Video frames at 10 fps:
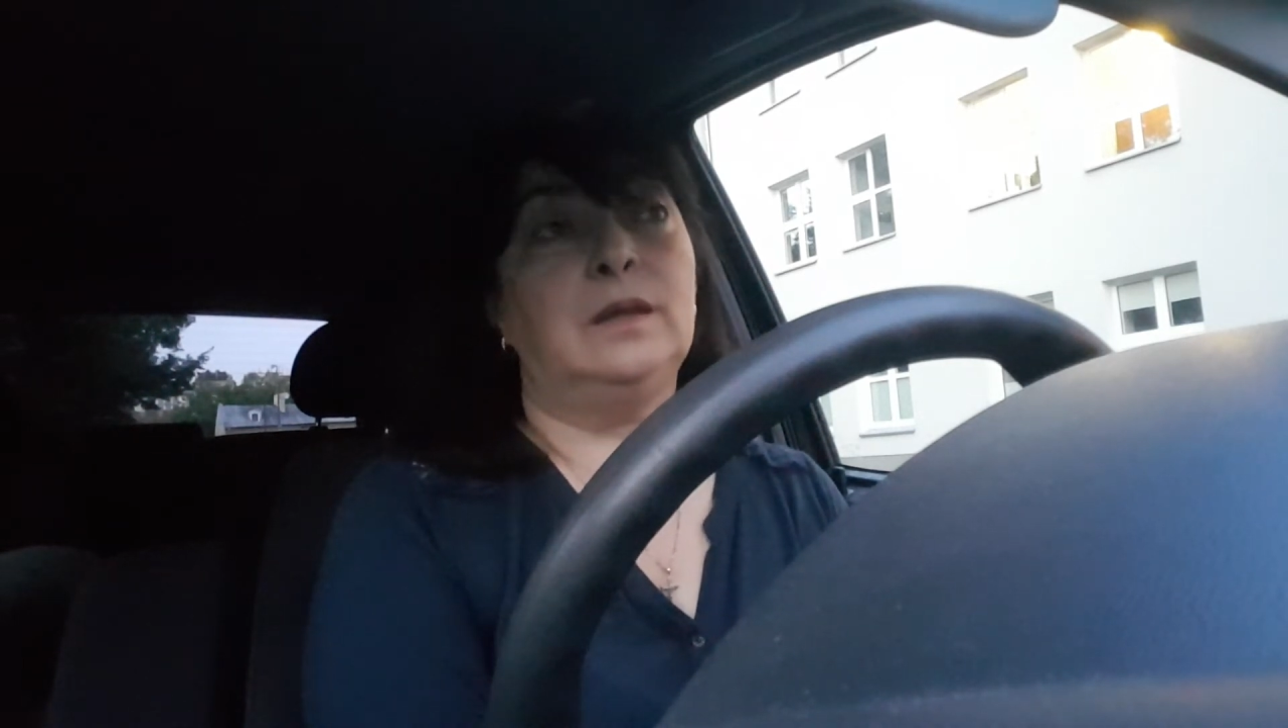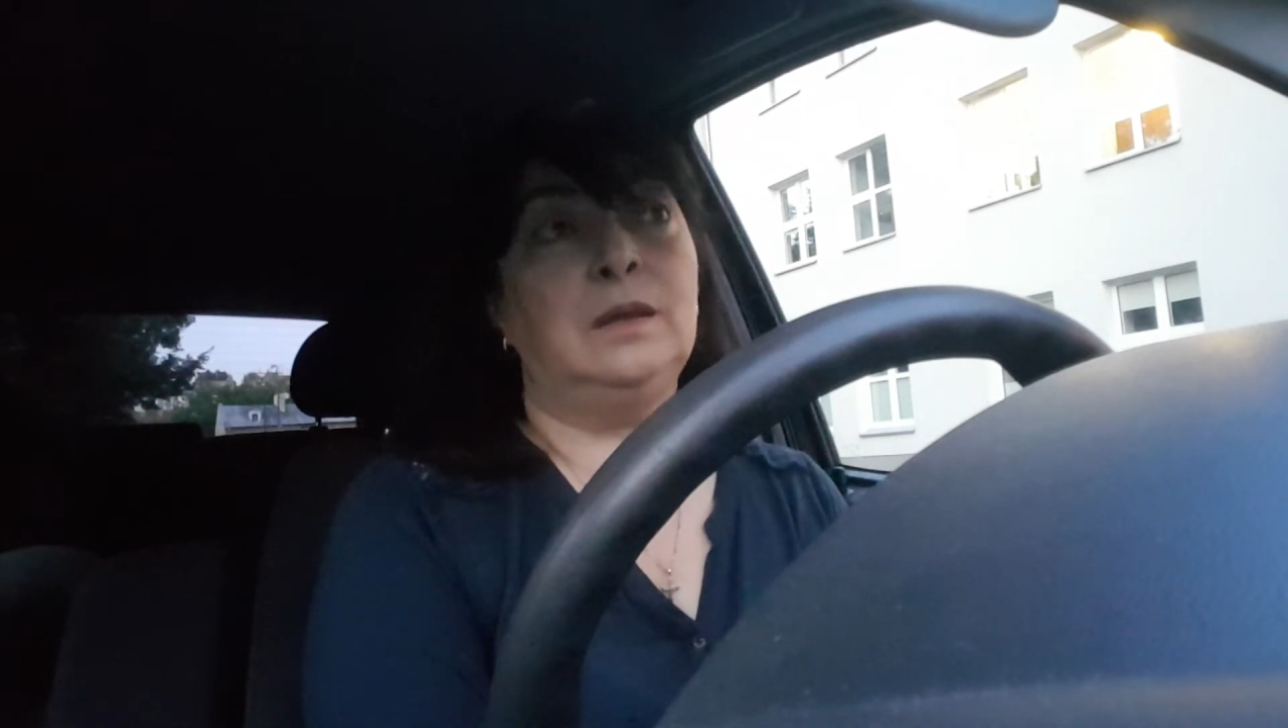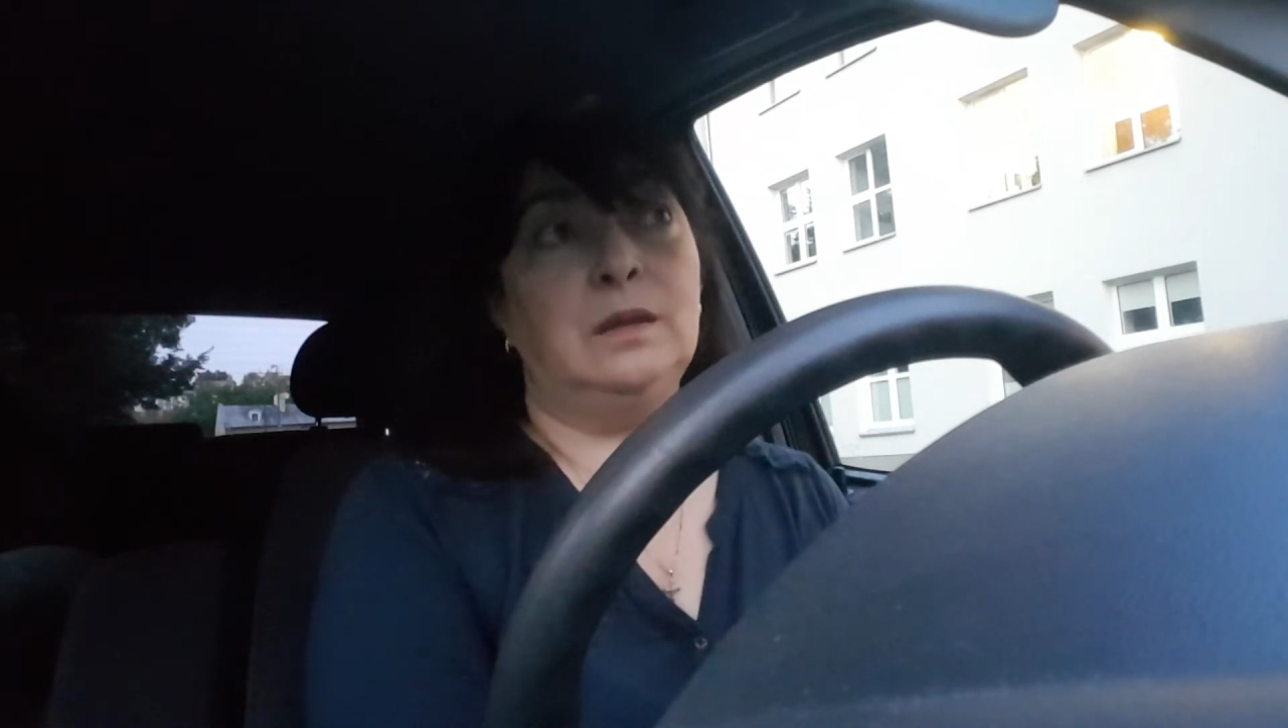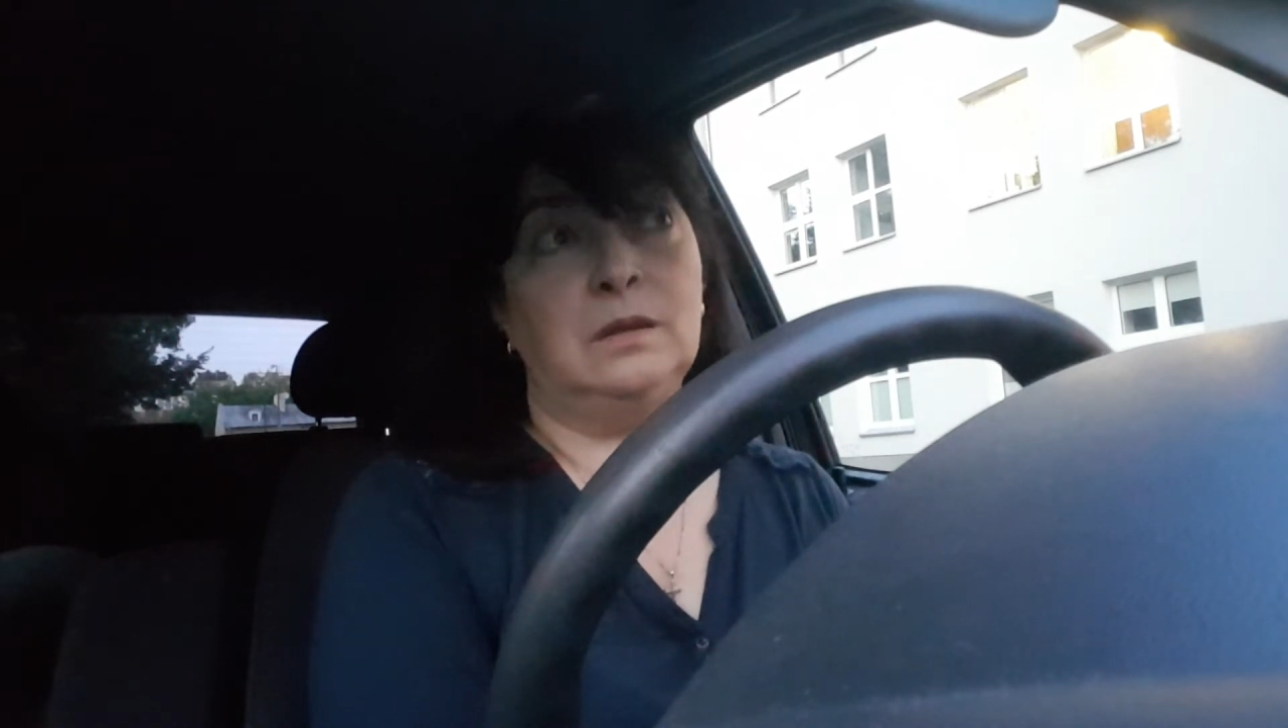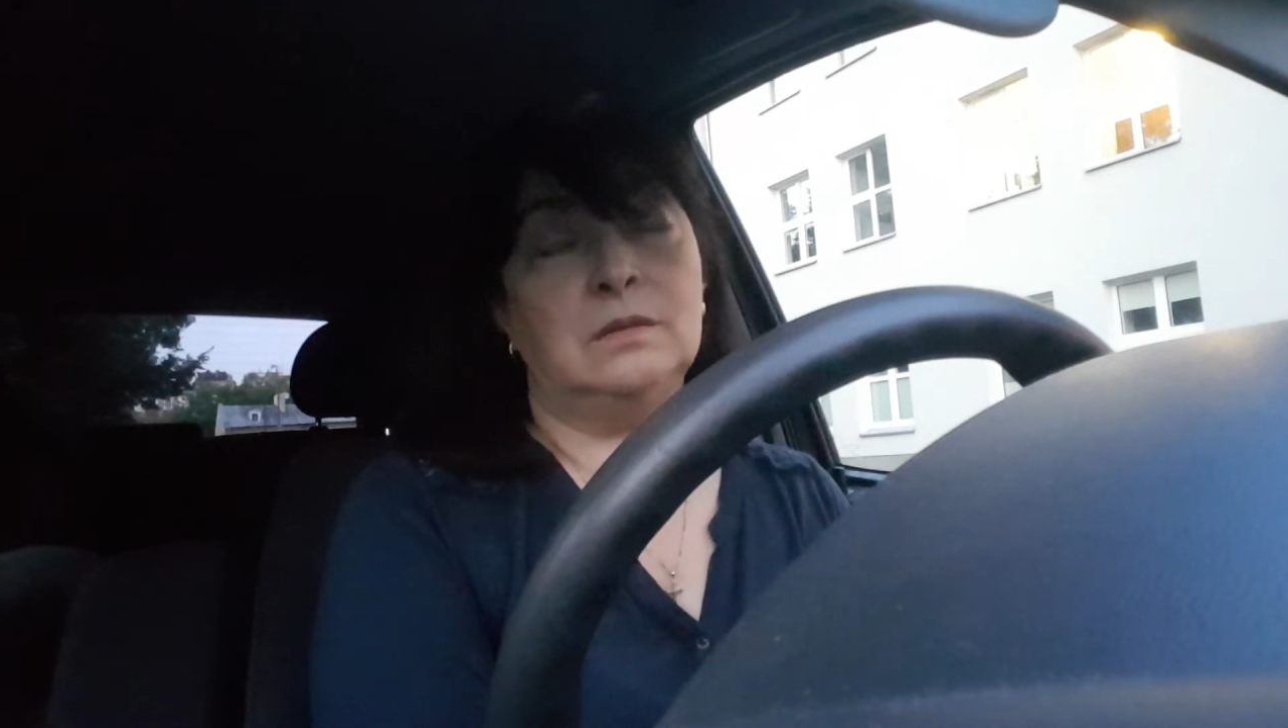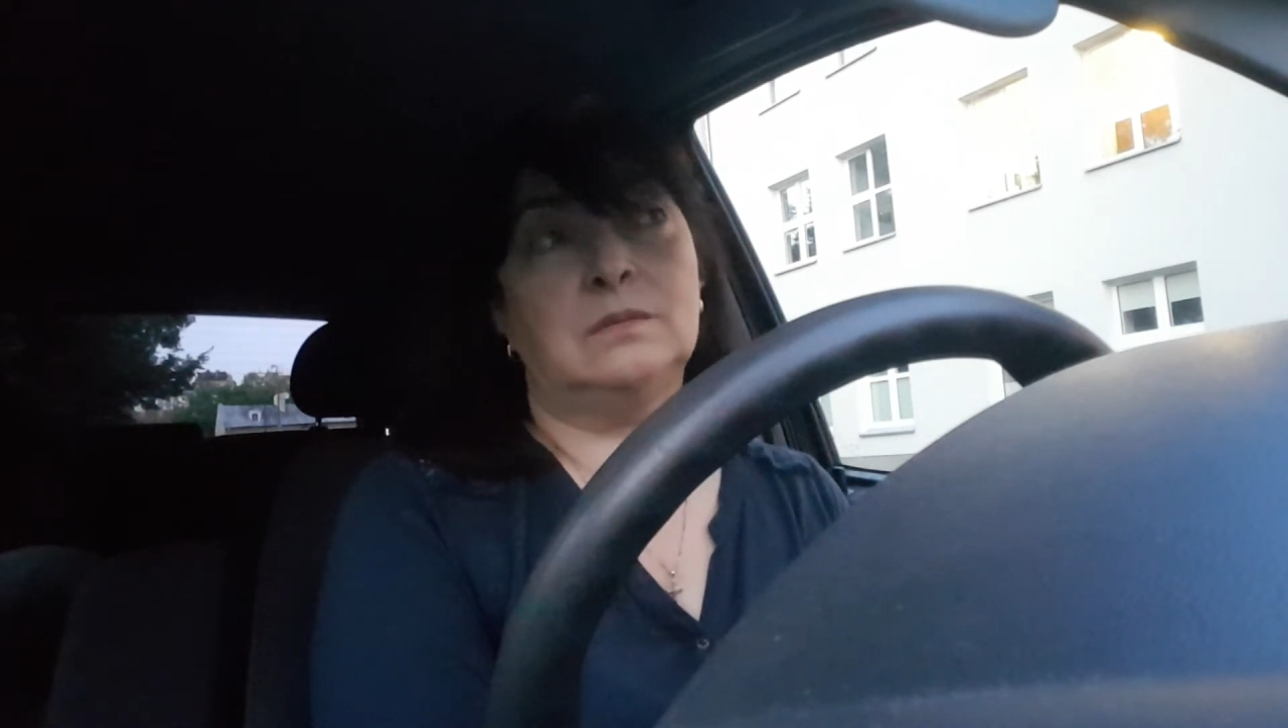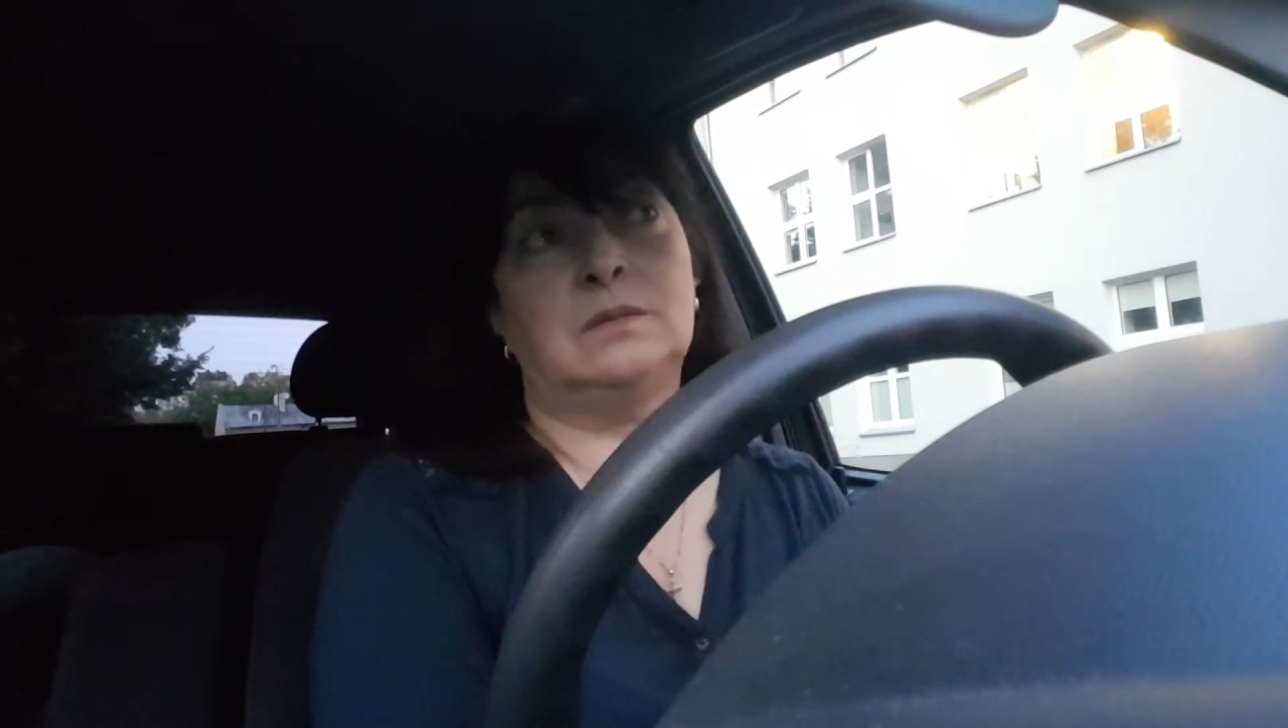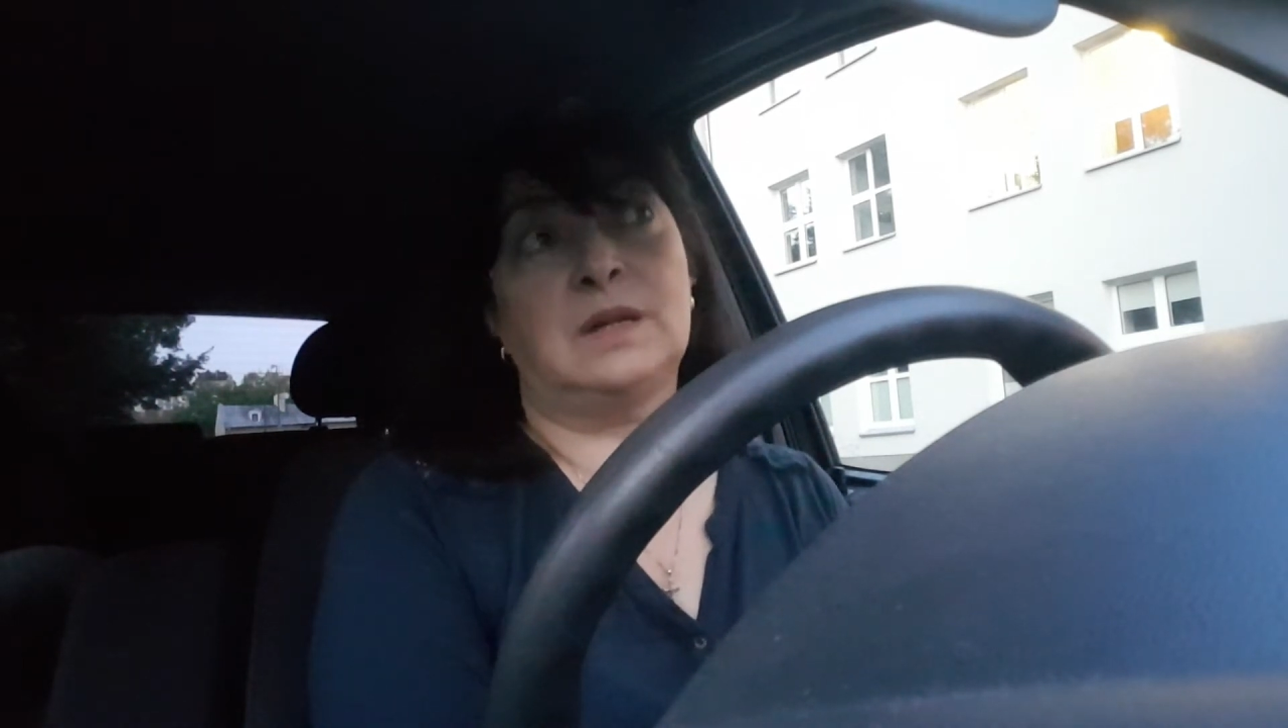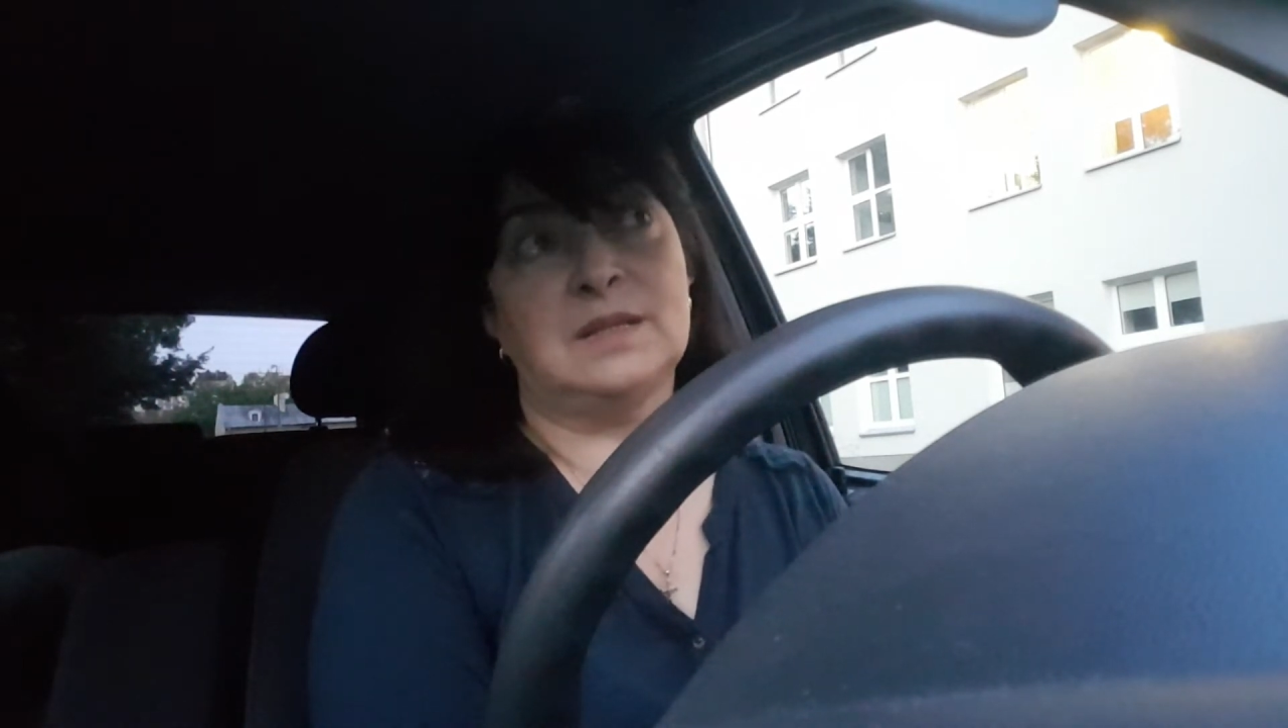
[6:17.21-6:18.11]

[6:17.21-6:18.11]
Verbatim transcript: и э,